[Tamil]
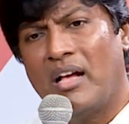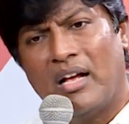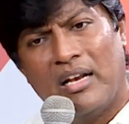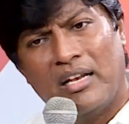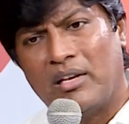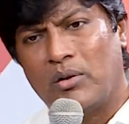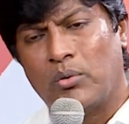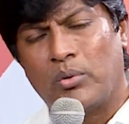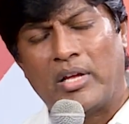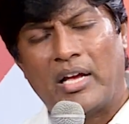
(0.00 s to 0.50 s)

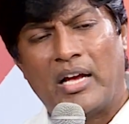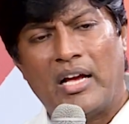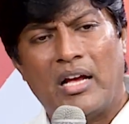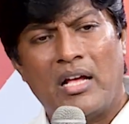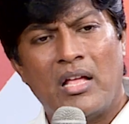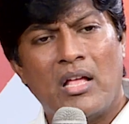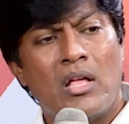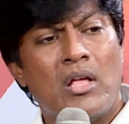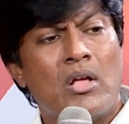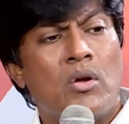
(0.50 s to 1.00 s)
அலே லூயா
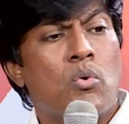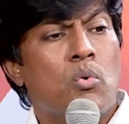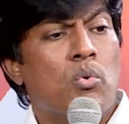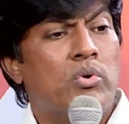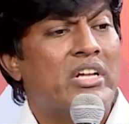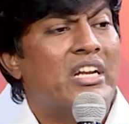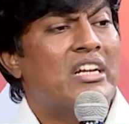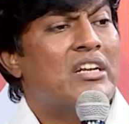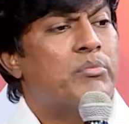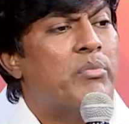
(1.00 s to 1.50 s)

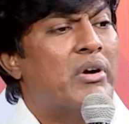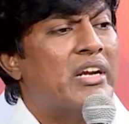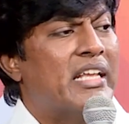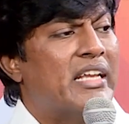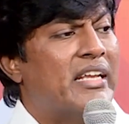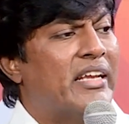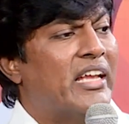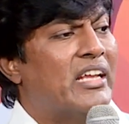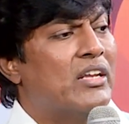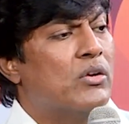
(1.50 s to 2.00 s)

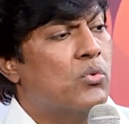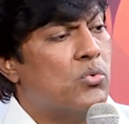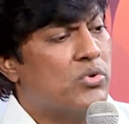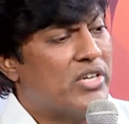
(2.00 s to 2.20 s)
உடன்படிக்கை